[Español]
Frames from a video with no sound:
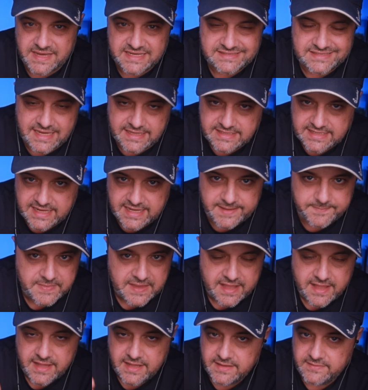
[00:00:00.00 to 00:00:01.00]
Más allá
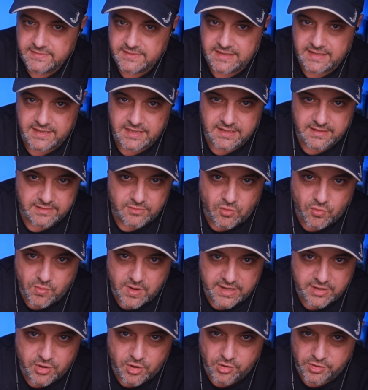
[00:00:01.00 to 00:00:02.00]
del
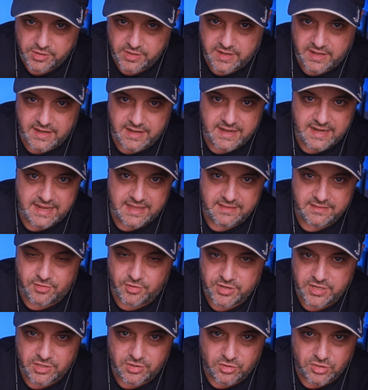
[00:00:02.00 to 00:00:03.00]
jugar con red,
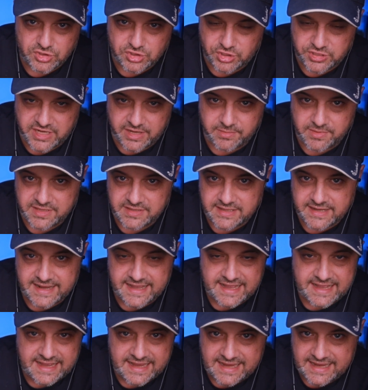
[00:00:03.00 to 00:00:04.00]
con el colchón
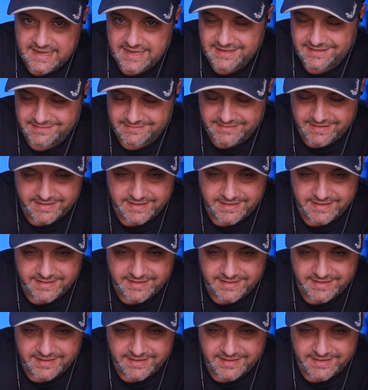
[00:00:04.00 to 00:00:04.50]
arbitral,